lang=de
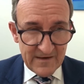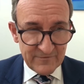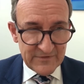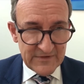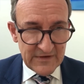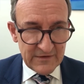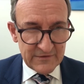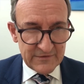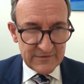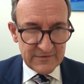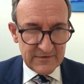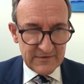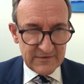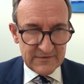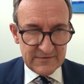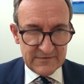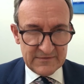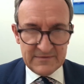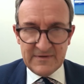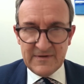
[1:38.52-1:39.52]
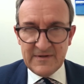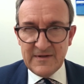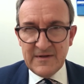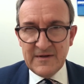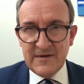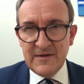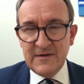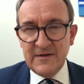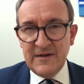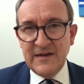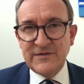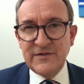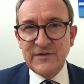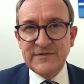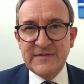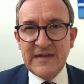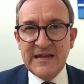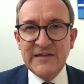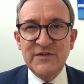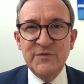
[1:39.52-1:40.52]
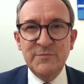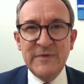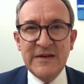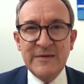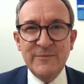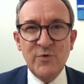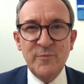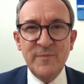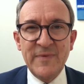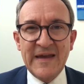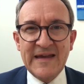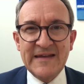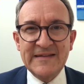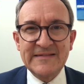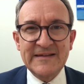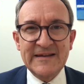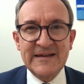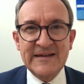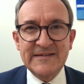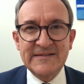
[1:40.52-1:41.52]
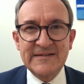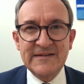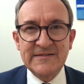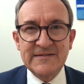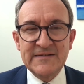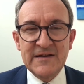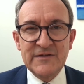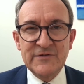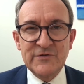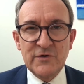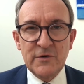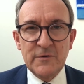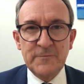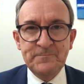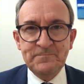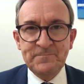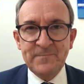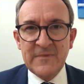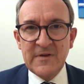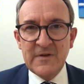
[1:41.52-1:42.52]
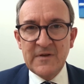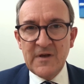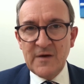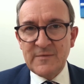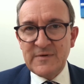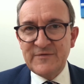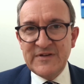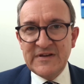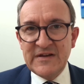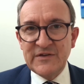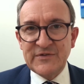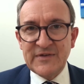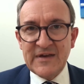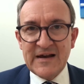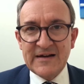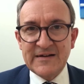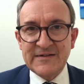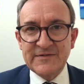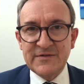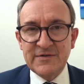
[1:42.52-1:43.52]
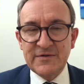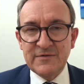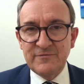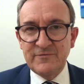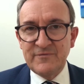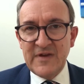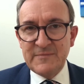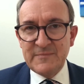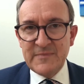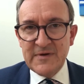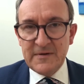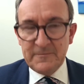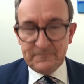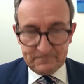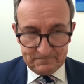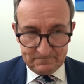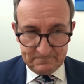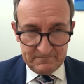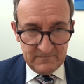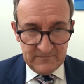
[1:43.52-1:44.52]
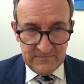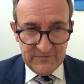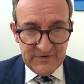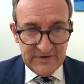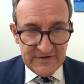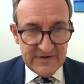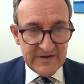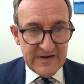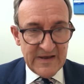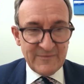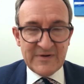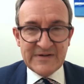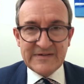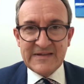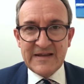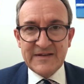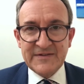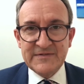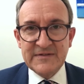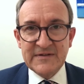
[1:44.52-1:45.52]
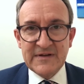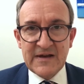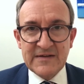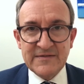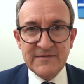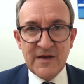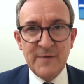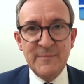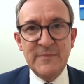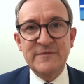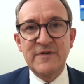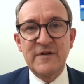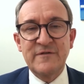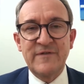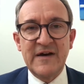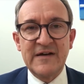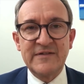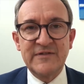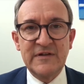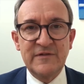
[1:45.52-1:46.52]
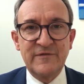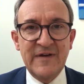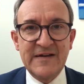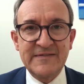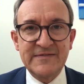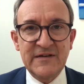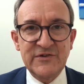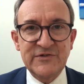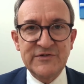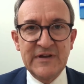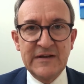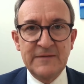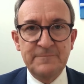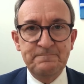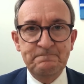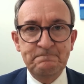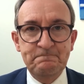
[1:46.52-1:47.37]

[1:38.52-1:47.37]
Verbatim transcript: das Existenzminimum beeinträchtigt. Also aber wie gesagt, wenn man sich keinen Anwalt leisten kann, kann man Verfahrenshilfeantrag stellen.